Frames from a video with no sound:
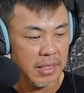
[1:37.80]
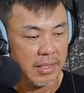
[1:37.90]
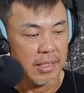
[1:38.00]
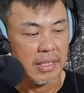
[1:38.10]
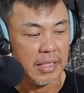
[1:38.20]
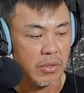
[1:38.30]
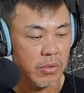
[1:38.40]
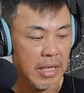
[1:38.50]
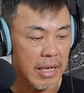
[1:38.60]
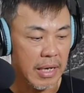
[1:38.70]
sedikit
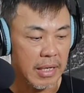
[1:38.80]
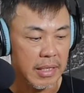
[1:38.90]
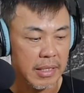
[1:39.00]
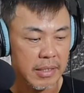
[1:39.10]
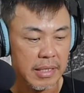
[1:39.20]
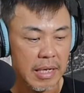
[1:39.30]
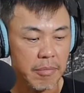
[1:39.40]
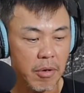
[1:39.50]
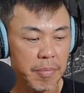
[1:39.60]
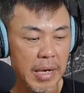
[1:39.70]
juga saya
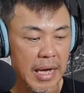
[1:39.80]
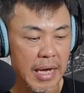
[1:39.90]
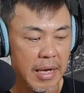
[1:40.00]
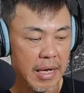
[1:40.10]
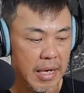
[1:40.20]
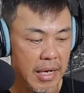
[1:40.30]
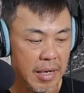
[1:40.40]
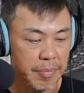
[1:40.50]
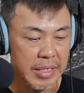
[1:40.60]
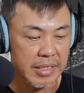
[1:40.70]
mau bahas,
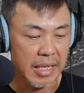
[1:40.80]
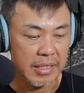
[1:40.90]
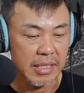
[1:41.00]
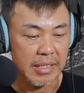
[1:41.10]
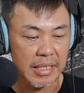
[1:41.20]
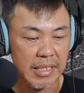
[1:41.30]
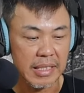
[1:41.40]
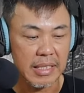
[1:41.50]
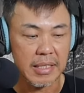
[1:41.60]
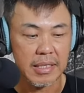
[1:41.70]
uh, eh, bincang tentang
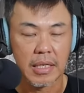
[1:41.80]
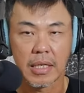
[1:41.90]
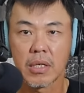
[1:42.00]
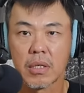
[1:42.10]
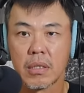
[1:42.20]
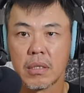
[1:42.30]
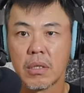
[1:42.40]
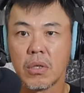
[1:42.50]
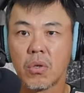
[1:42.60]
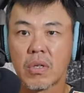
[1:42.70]
ini
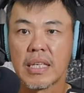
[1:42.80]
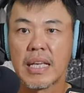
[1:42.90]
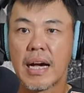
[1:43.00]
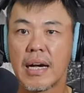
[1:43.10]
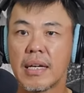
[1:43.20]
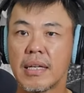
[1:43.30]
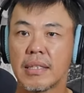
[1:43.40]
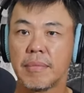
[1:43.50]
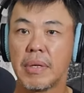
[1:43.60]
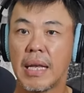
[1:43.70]
look yang
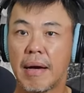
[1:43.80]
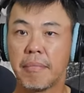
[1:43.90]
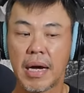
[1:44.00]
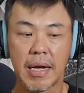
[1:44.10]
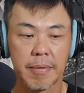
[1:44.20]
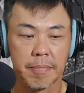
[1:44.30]
tipe lama